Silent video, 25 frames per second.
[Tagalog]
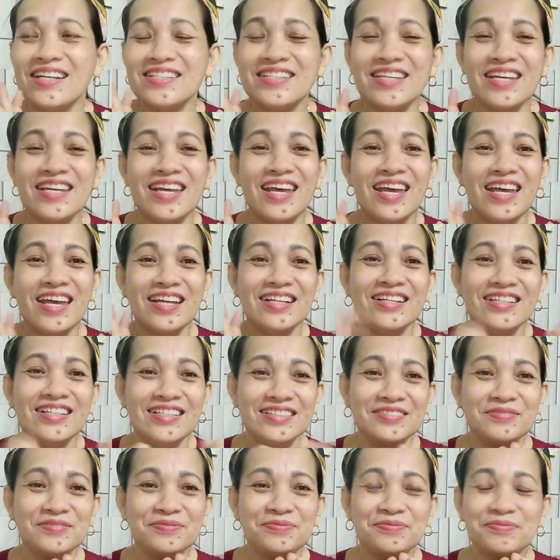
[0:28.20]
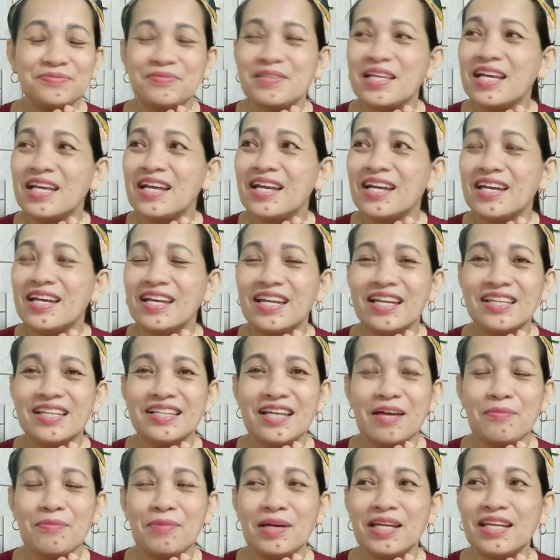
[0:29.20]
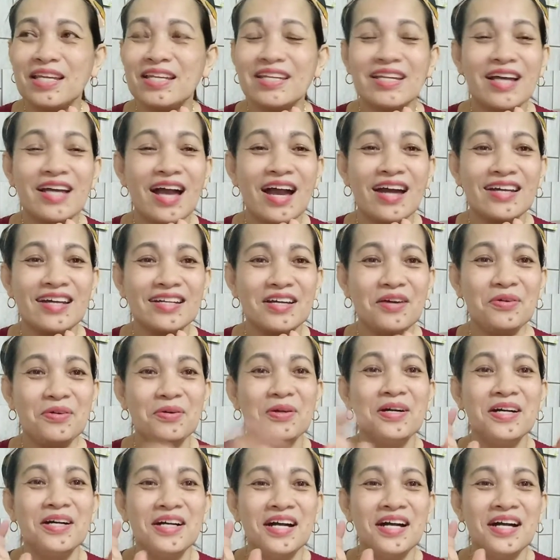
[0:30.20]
Kasi, ilan nga ba? Ilan ang araw?